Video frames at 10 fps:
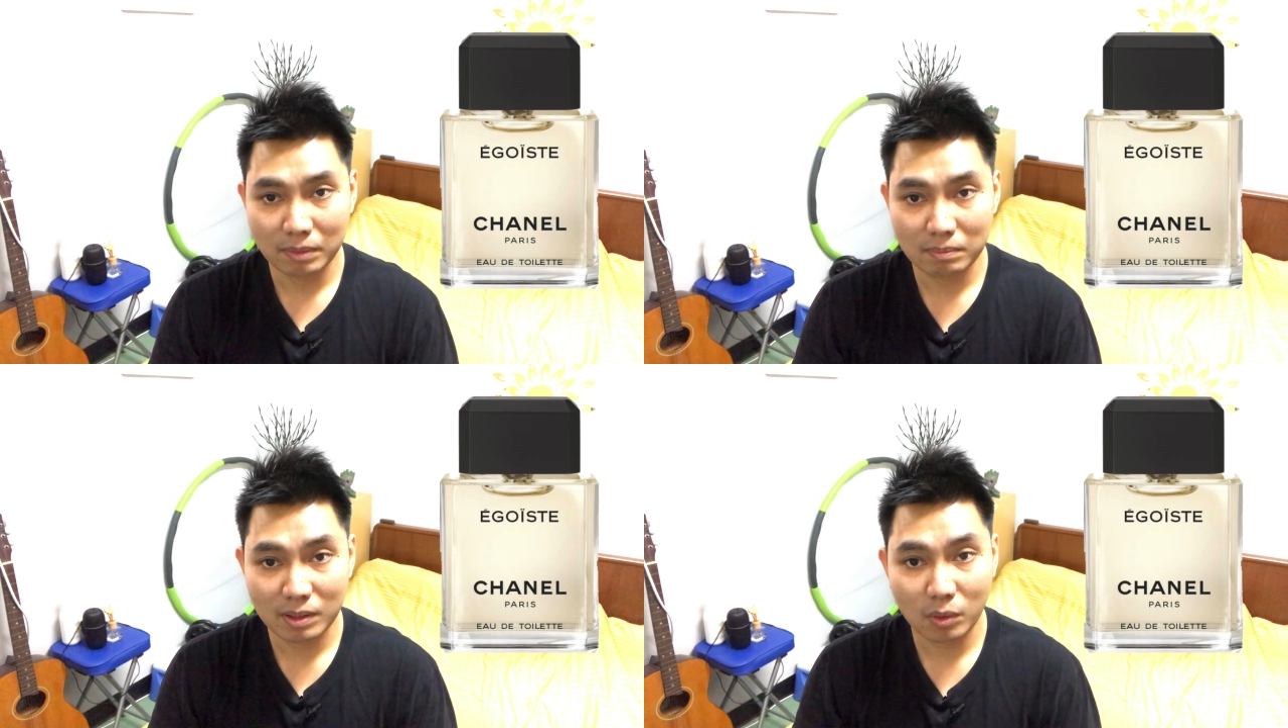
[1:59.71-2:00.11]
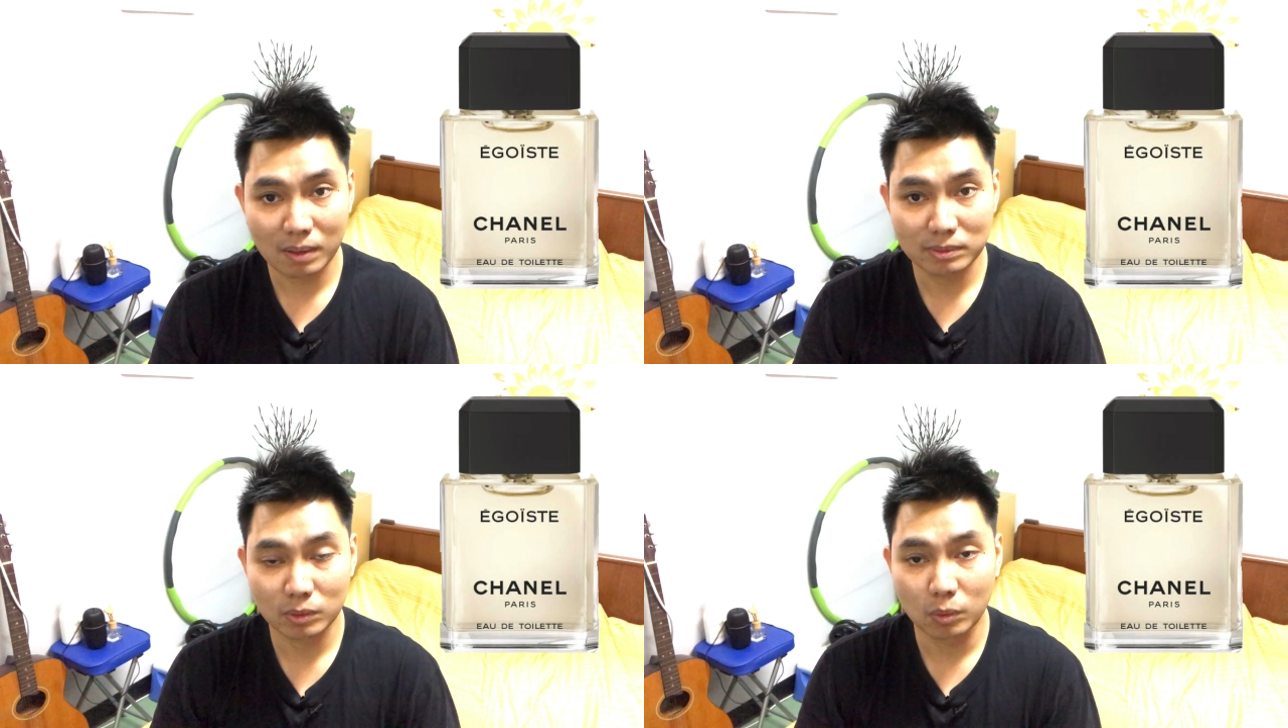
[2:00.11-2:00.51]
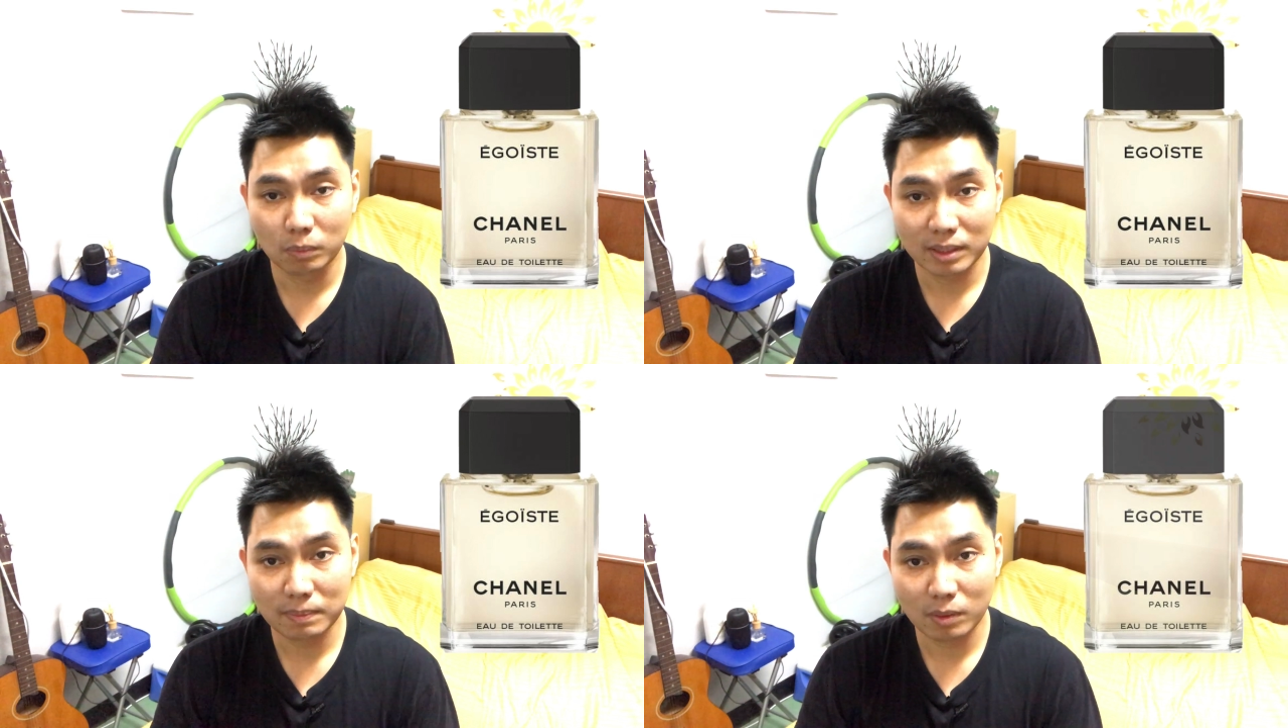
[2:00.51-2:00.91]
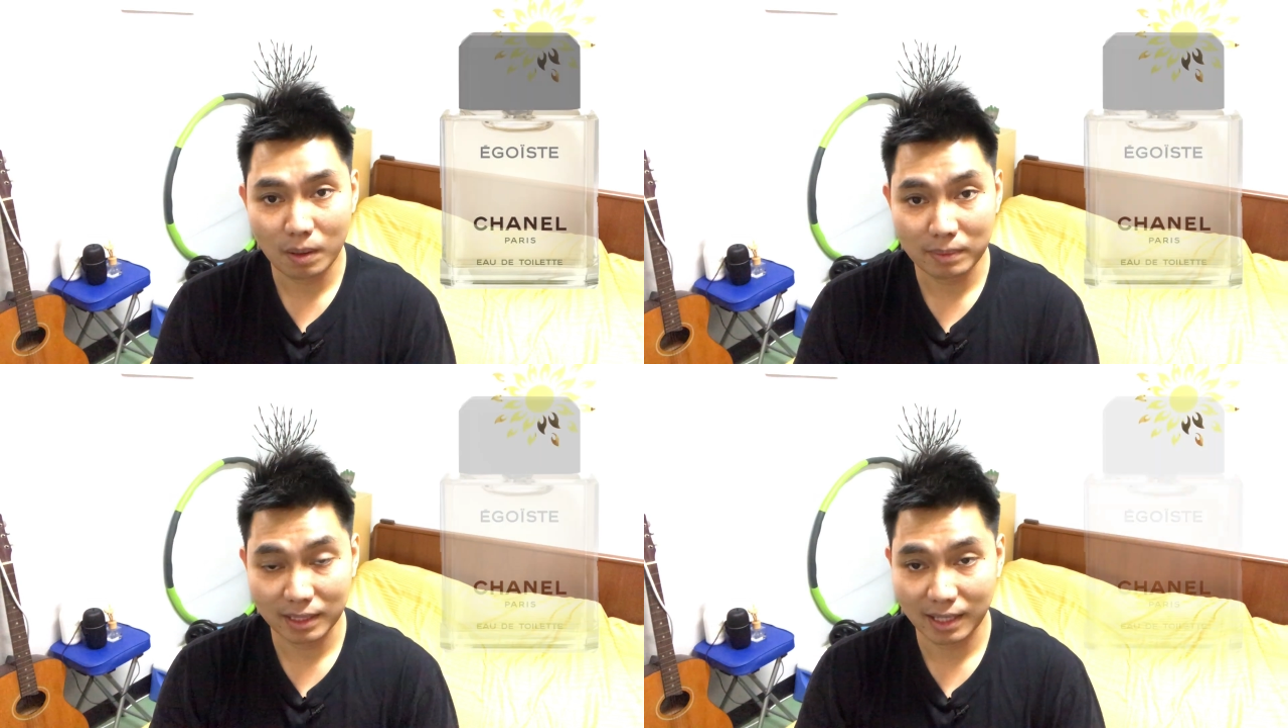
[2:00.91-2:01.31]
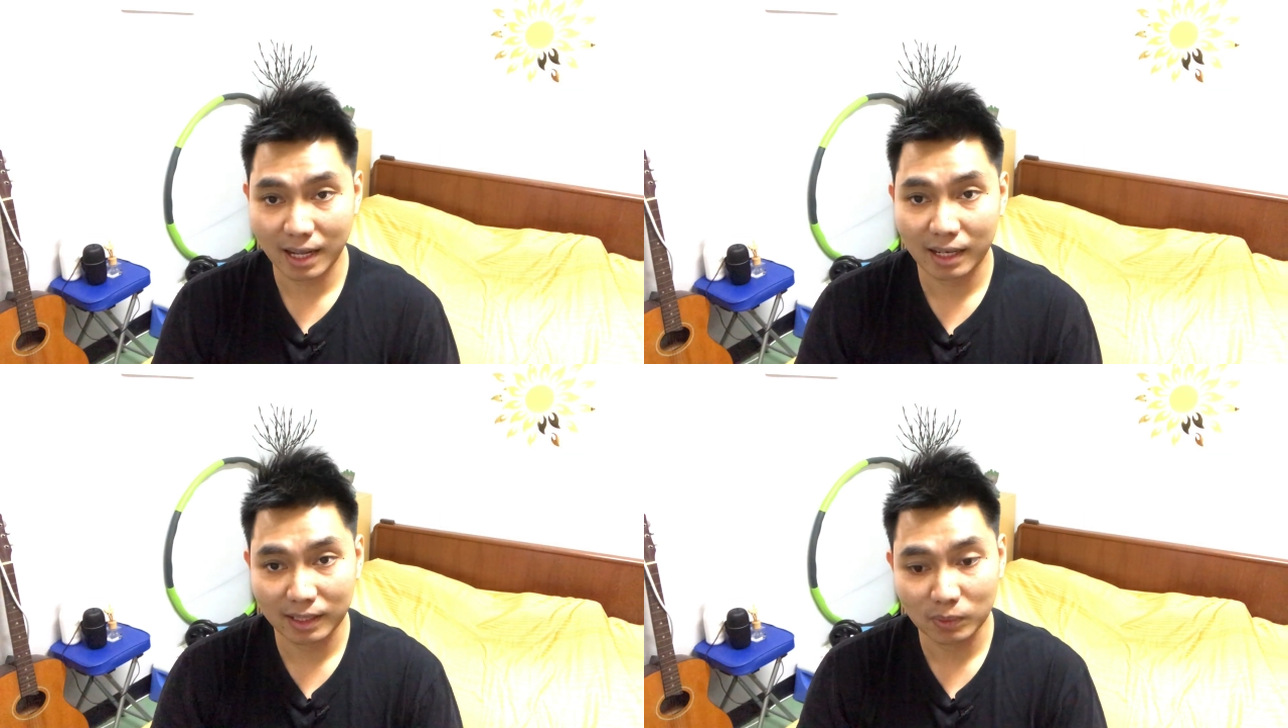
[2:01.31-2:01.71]
มันมีความสุขุมเรียบร้อยเป็นทาง
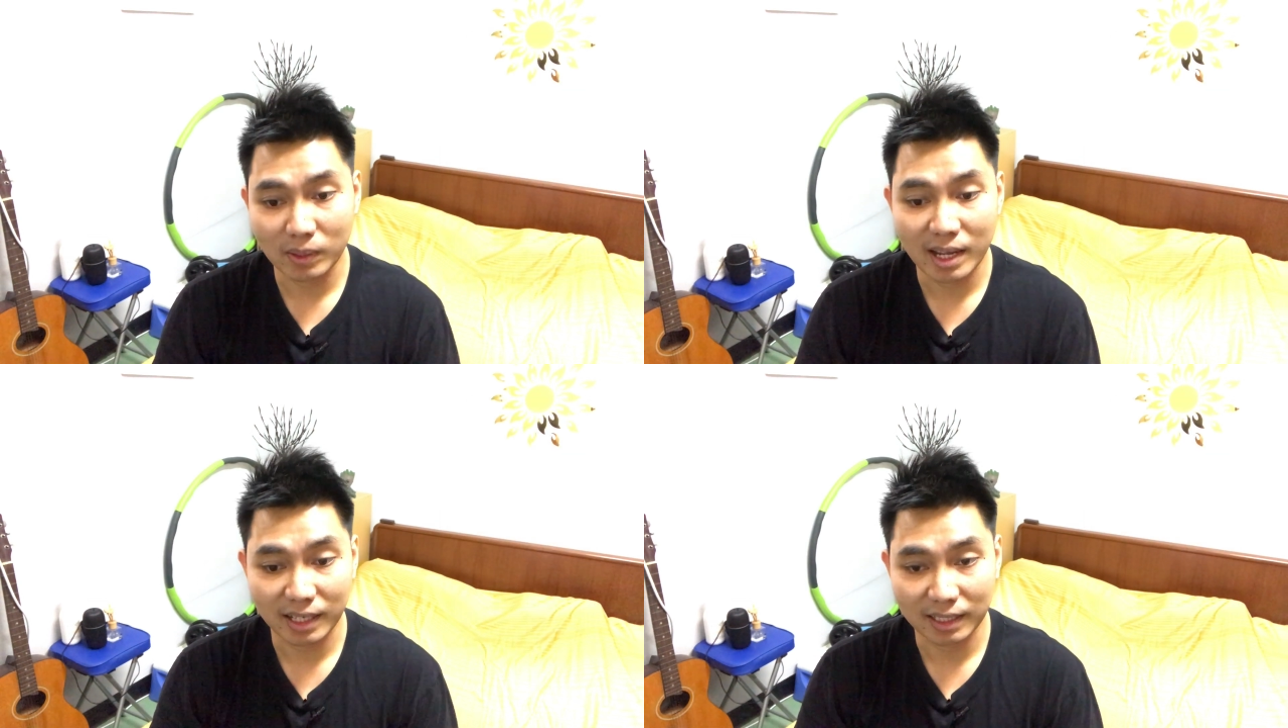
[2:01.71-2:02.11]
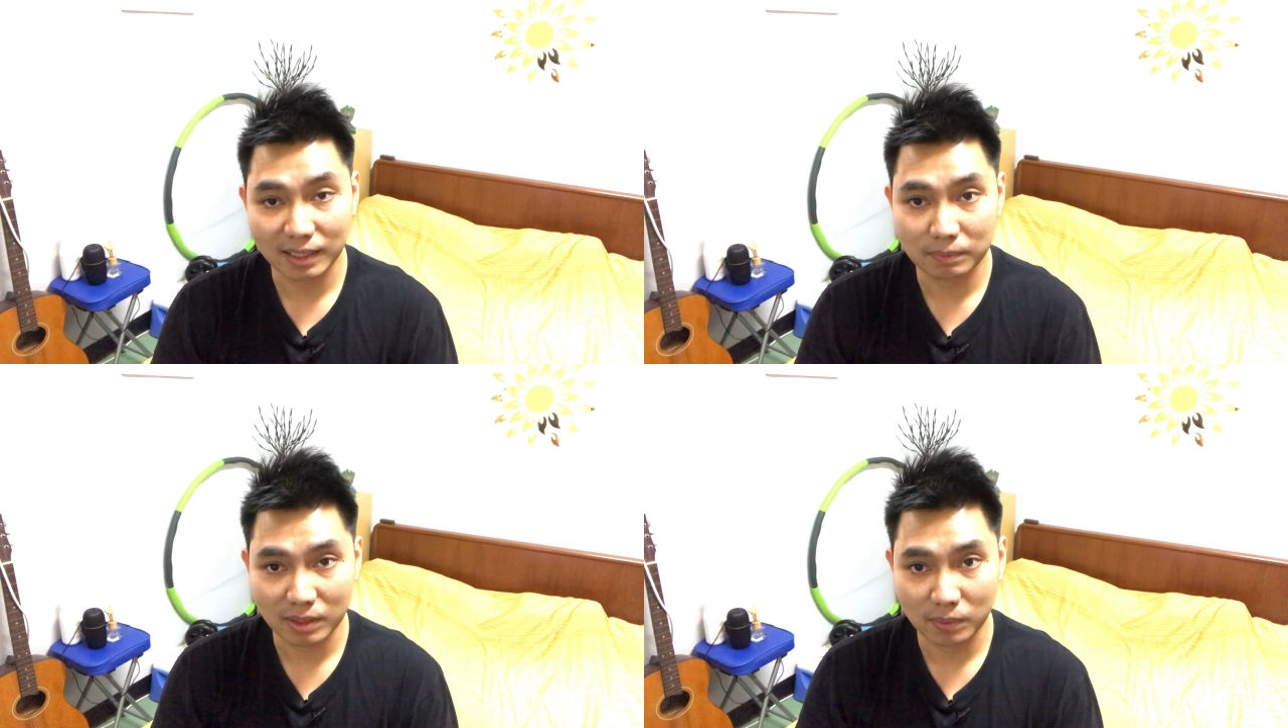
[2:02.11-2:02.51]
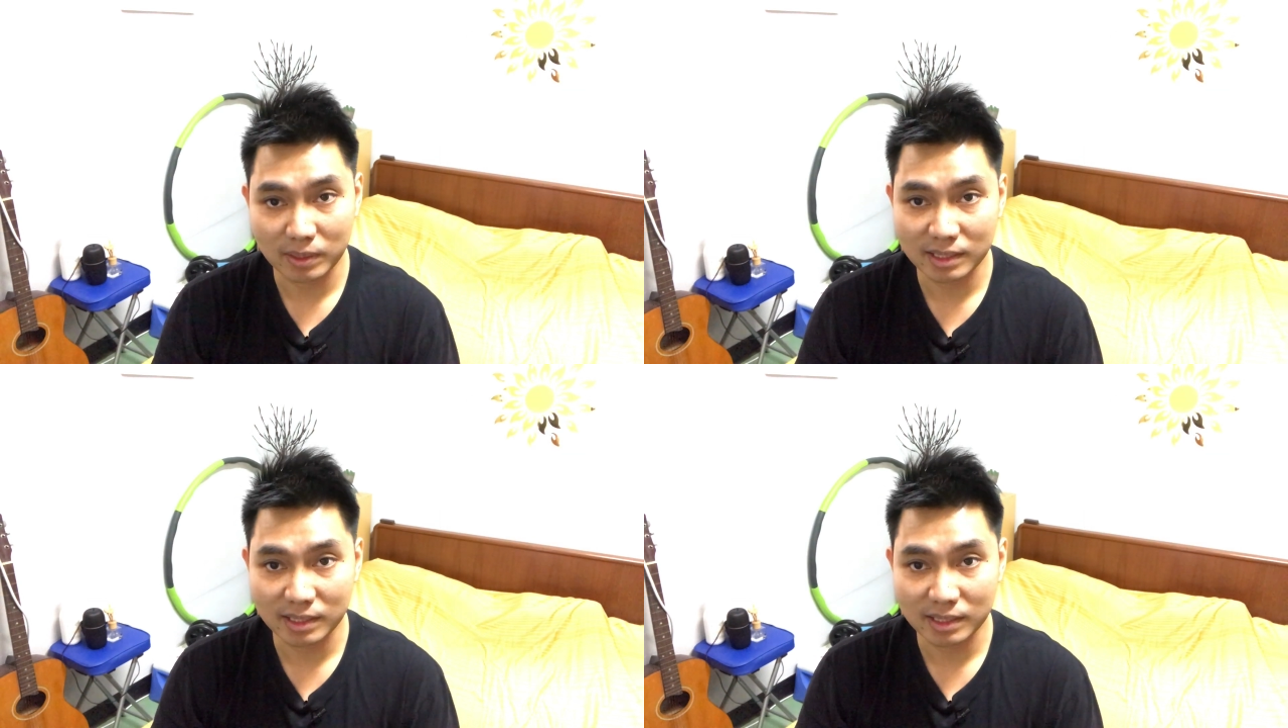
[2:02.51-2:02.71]
การในตัวเองนะครับเอโกอิ